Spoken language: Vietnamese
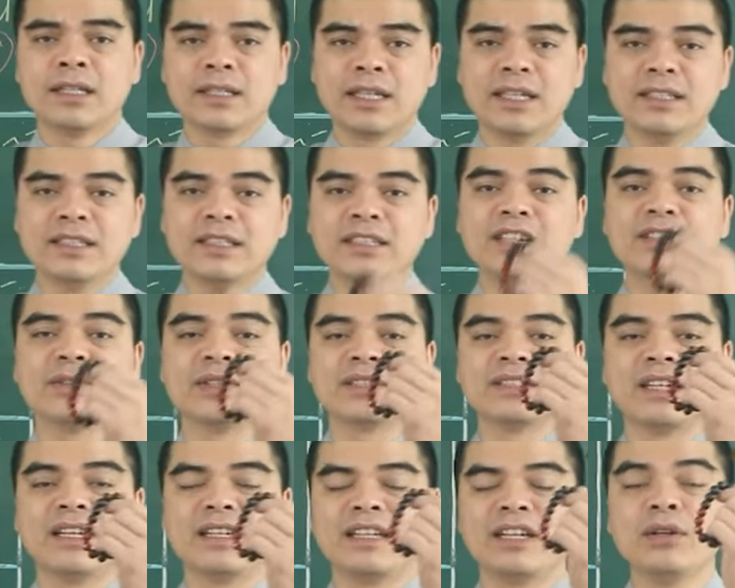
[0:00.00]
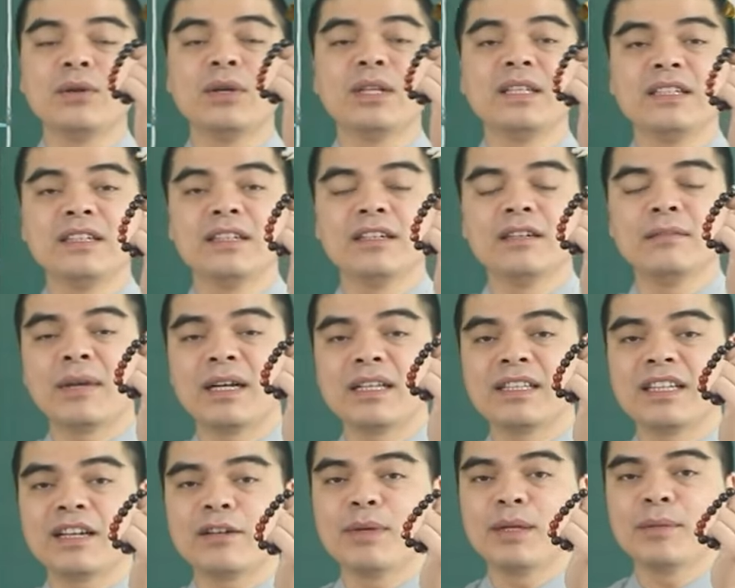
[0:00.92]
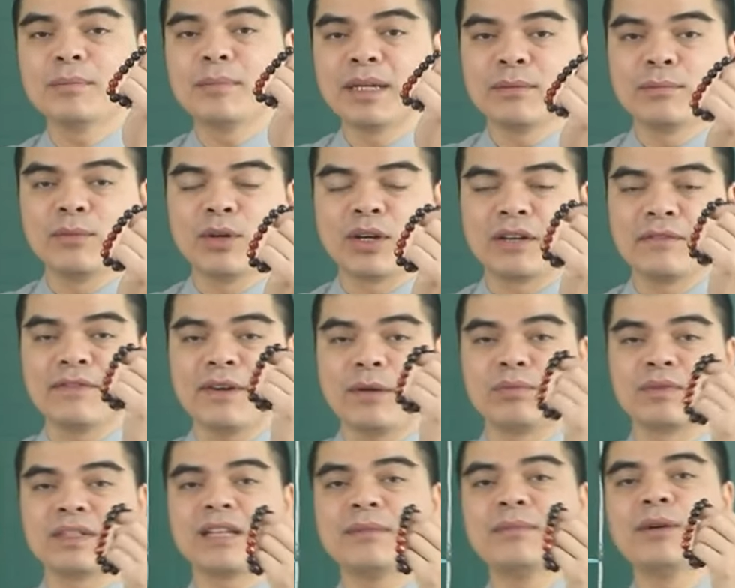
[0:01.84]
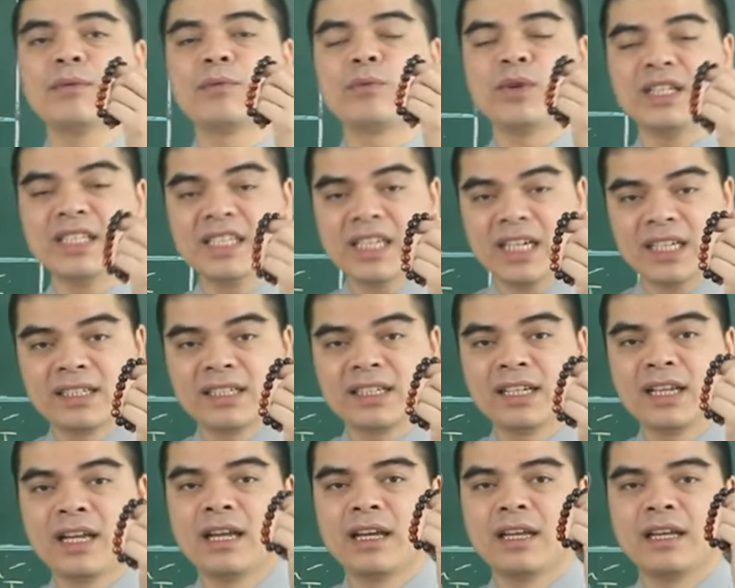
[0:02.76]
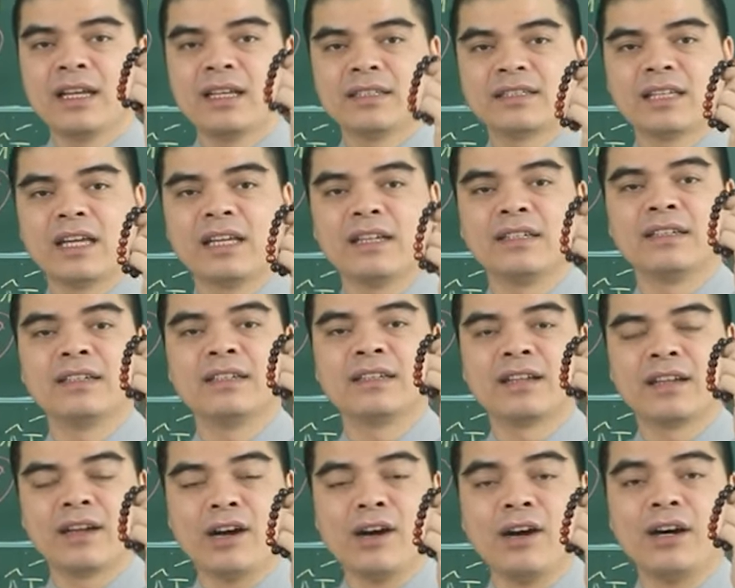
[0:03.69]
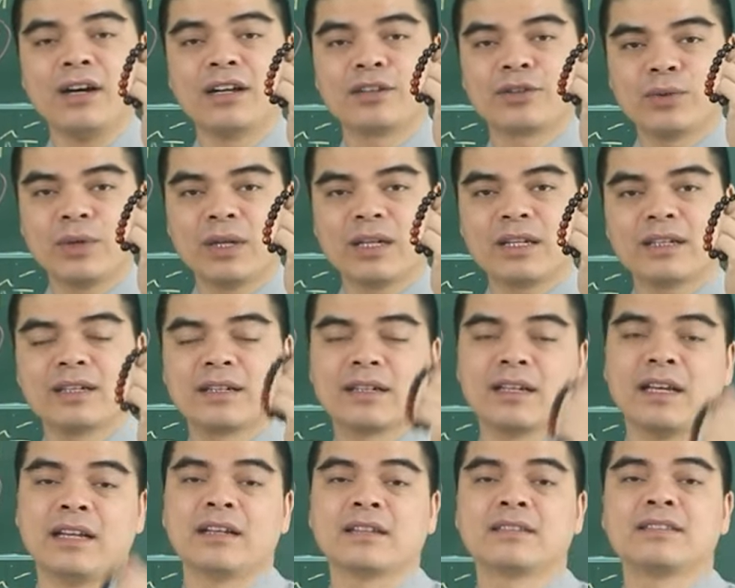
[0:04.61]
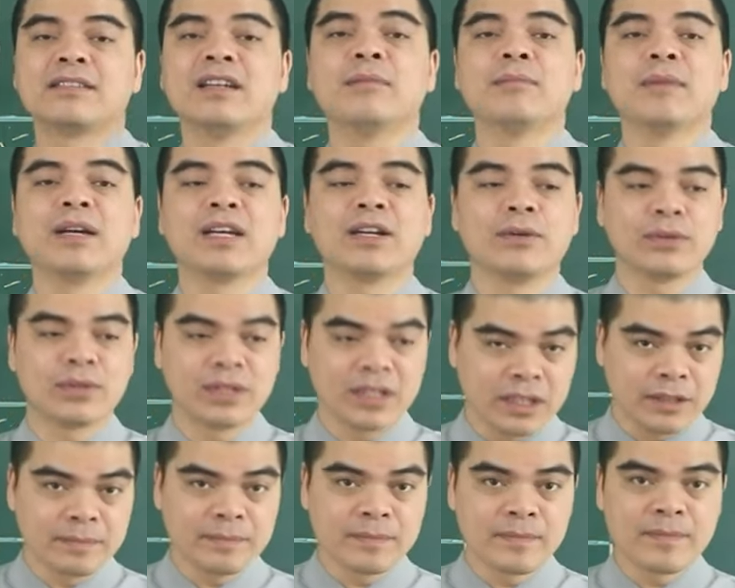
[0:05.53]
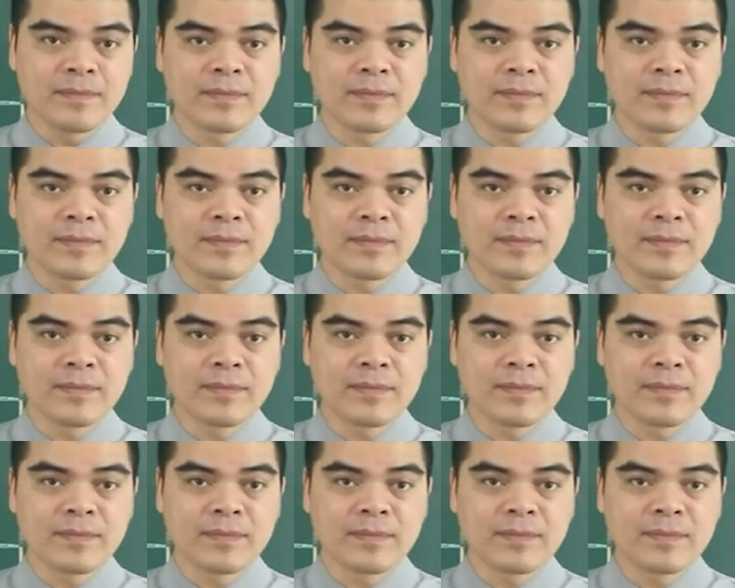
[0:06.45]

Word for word: thì những người tuổi dần hãy luôn nhớ mang theo bên mình một cái vòng tam hợp quý nhân dần ngọ tuất để được trợ mệnh hộ thân